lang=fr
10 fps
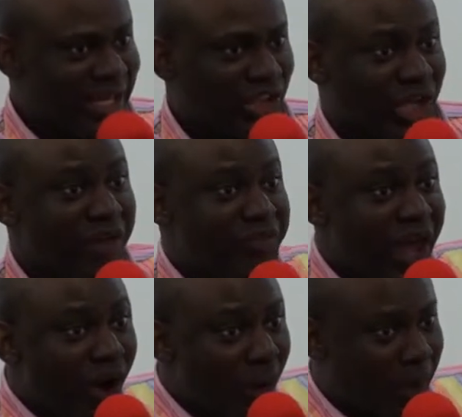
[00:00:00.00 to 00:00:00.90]
Je
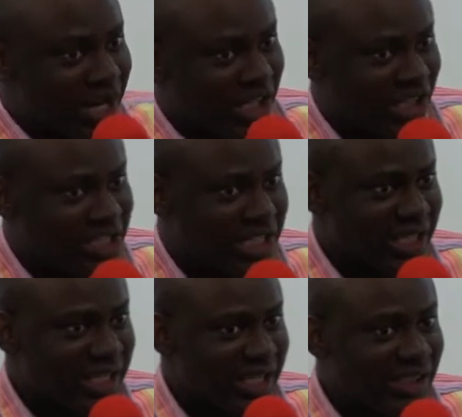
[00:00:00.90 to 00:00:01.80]
viens auprès de Jésus.
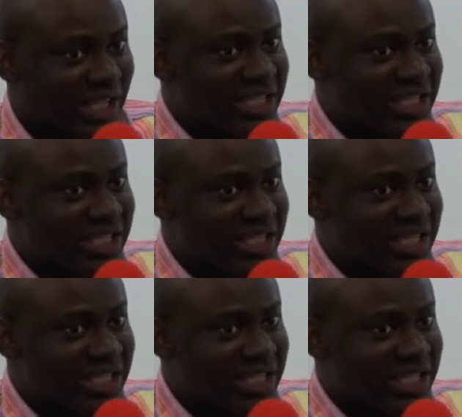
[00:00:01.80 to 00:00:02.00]
Je